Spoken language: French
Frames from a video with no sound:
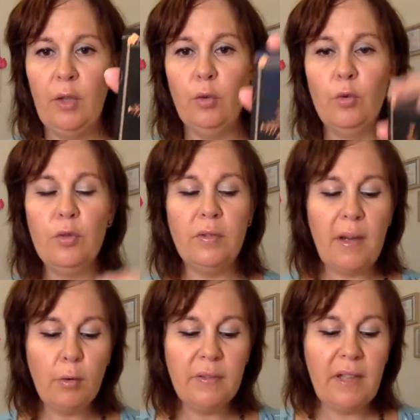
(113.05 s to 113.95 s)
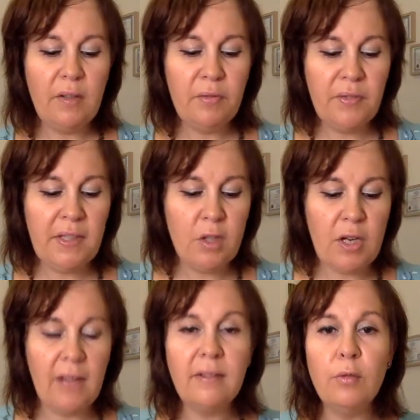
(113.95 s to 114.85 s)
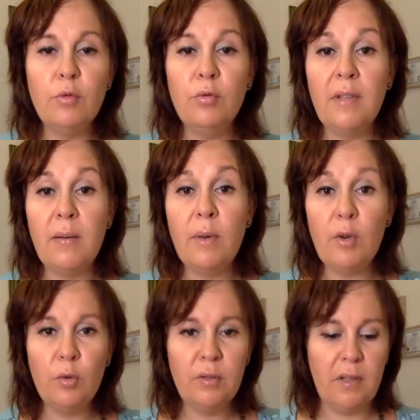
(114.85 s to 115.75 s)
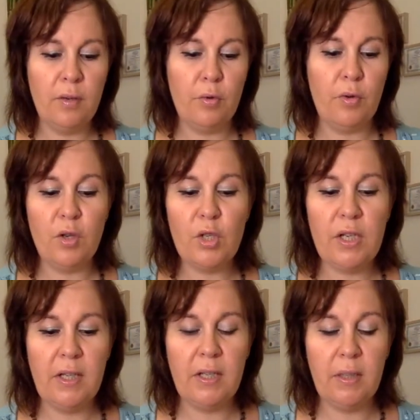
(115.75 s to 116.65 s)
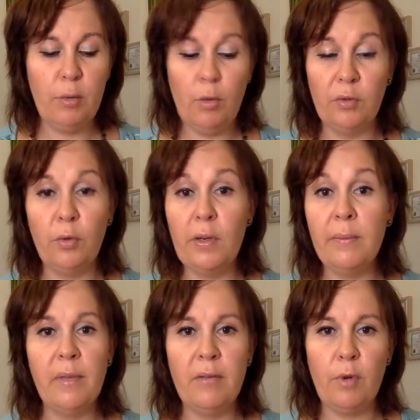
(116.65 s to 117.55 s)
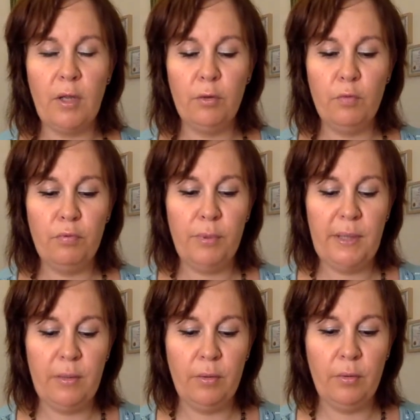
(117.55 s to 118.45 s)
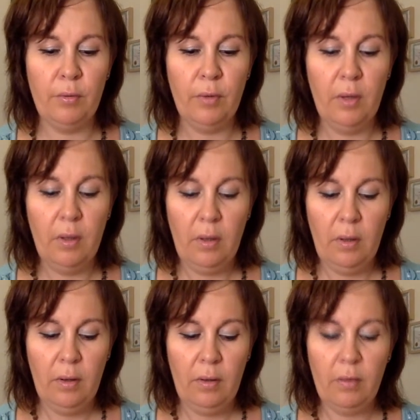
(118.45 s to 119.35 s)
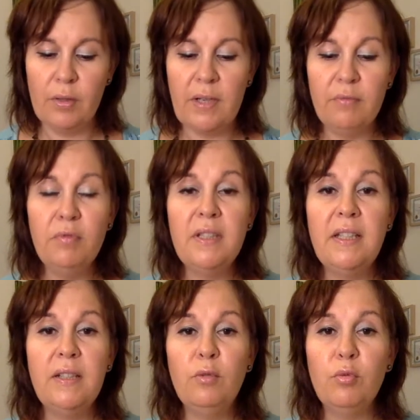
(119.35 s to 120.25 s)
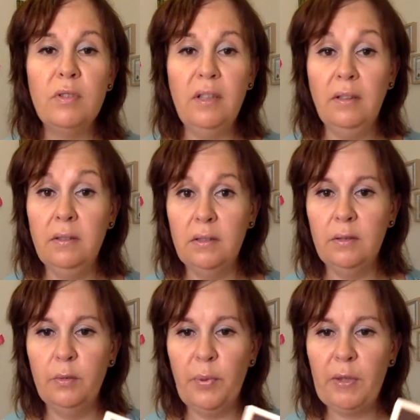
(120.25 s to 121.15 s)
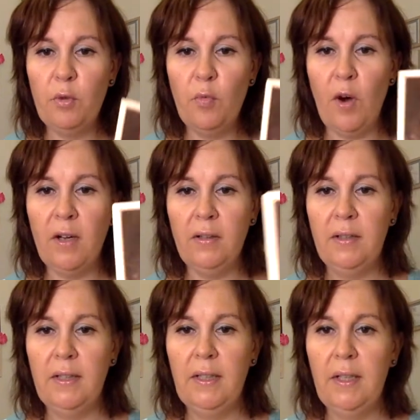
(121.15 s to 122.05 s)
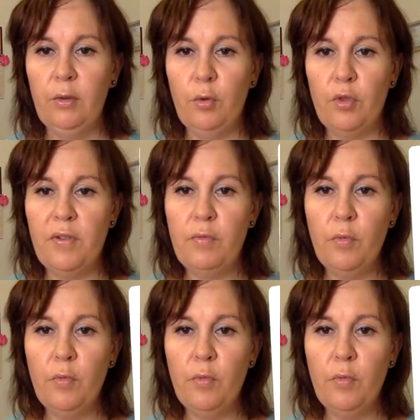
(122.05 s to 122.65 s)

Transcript: Donc ce tarot de Delphi, je l'ai attendu tellement longtemps que quand je l'ai eu entre les mains, voilà, depuis, euh, euh, j'avoue qu'il est tout le temps euh, près de moi. Donc je vais vous